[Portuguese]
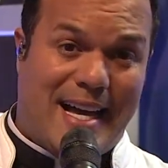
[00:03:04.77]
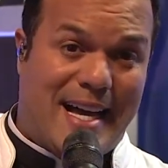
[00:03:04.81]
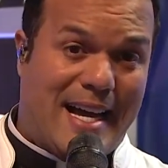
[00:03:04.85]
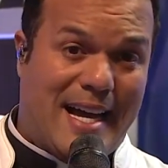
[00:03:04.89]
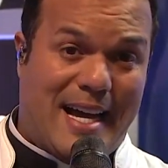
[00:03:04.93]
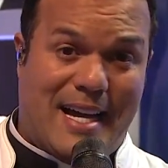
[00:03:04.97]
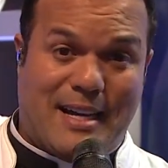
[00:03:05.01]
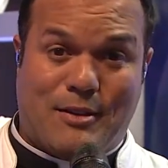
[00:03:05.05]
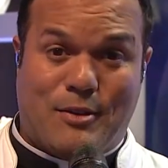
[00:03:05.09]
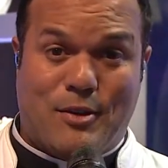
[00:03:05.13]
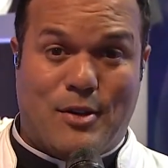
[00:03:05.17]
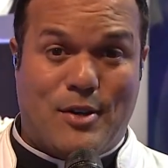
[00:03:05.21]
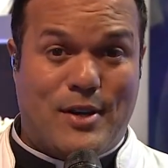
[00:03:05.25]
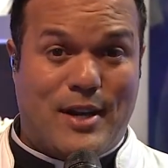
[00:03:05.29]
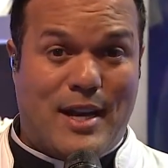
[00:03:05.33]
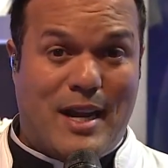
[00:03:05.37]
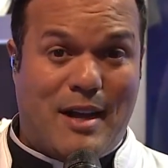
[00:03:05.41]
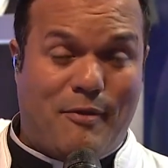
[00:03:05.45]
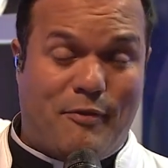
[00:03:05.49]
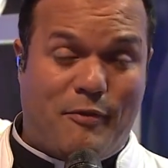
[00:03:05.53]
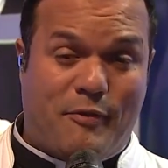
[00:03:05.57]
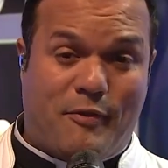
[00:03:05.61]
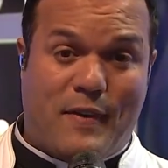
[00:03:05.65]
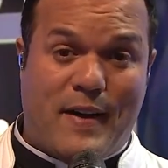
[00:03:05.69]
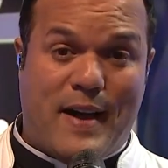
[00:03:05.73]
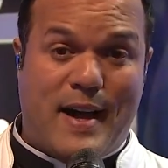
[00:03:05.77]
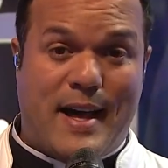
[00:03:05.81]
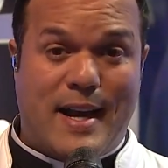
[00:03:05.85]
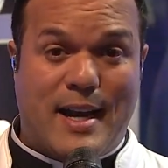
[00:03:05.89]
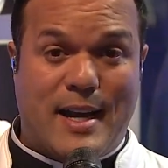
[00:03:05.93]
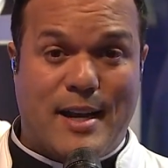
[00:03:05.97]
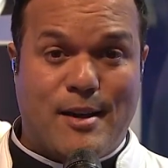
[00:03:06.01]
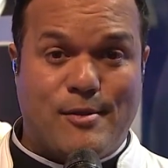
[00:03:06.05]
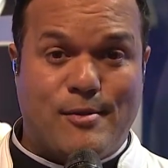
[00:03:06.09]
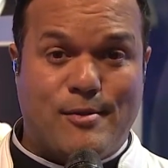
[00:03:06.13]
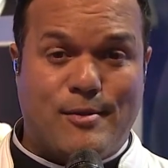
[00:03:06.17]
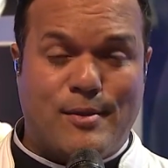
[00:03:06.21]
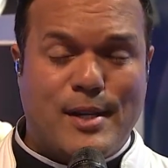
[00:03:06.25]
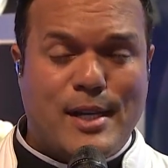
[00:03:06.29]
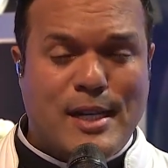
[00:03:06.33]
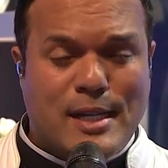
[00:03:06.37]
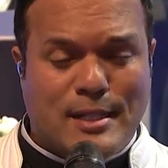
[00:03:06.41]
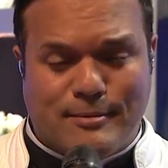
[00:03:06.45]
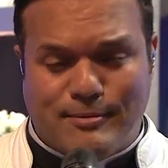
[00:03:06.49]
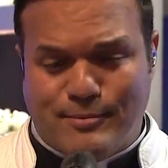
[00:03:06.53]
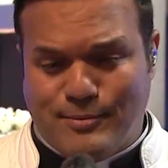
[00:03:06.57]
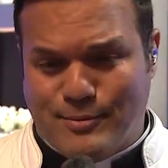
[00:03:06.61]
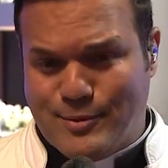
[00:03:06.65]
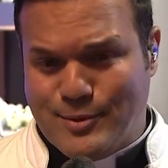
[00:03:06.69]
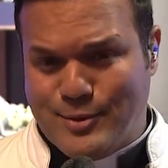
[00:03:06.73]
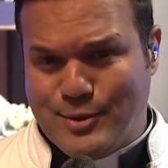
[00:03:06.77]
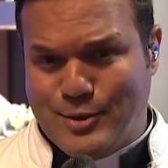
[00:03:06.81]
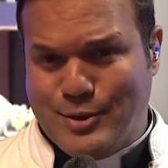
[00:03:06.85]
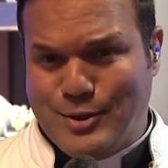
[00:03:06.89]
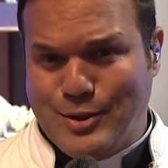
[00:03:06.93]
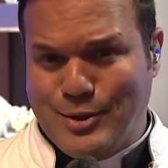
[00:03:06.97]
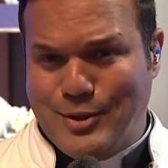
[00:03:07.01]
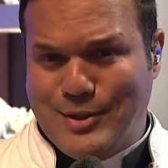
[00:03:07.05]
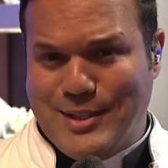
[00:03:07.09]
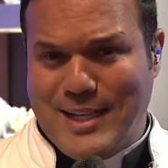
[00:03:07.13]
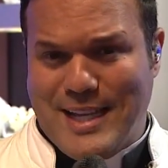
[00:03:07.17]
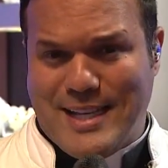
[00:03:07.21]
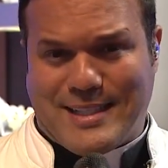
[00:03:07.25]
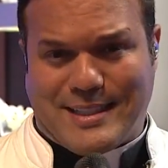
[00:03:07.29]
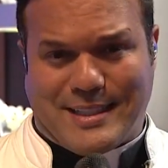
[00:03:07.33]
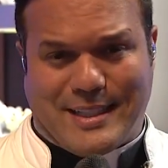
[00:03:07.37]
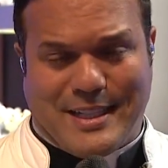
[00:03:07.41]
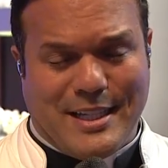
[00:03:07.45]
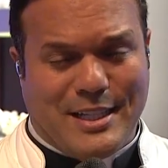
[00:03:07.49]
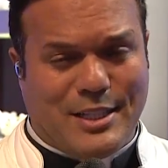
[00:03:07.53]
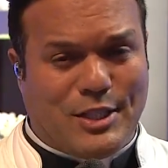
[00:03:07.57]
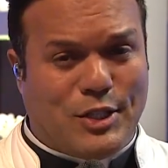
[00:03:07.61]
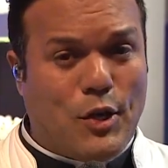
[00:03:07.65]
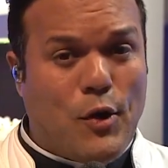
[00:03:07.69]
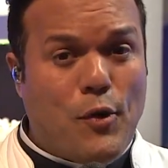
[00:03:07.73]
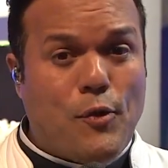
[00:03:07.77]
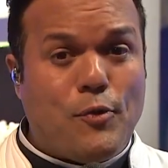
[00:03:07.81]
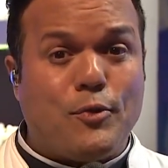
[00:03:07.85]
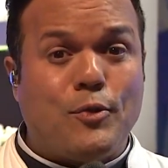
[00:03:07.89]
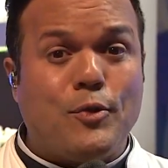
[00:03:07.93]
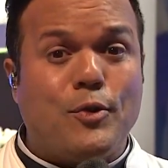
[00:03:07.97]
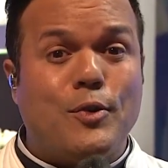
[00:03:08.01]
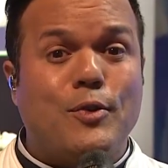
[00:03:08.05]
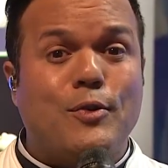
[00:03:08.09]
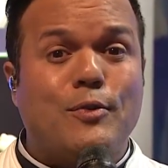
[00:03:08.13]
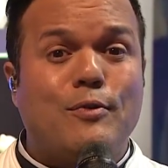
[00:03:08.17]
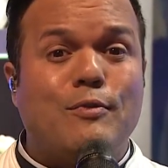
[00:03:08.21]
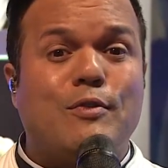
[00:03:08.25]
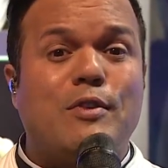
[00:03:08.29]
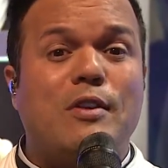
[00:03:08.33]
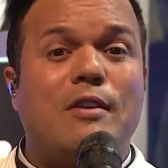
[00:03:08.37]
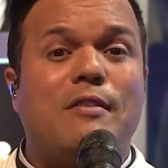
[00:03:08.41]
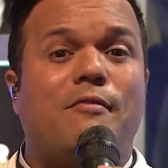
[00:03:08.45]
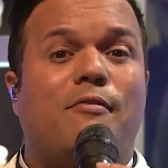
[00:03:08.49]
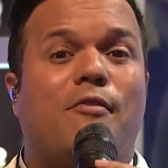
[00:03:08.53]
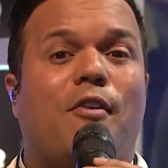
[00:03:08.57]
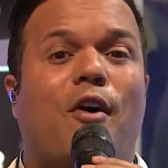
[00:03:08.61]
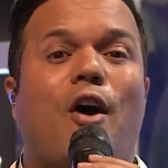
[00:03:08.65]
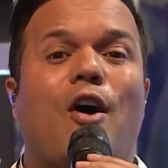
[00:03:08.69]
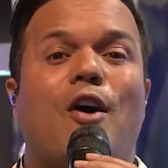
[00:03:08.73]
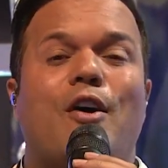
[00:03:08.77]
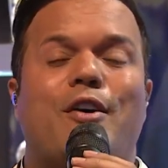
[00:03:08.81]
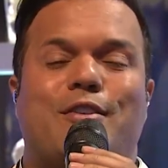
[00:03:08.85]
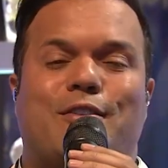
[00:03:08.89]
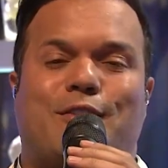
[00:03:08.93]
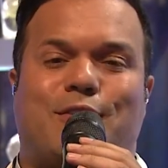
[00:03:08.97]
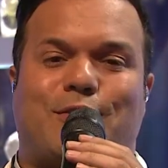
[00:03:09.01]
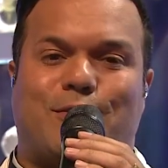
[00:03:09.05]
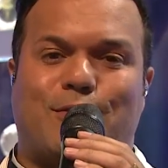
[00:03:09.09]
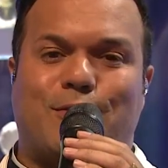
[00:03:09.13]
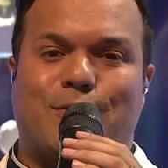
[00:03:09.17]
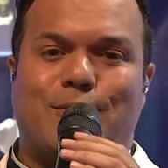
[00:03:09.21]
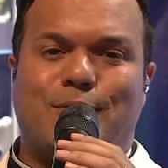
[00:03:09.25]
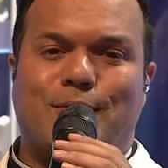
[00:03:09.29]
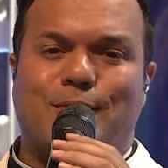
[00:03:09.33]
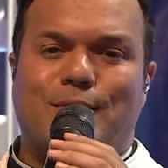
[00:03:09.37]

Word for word: Agora falam do desquite ou do divórcio.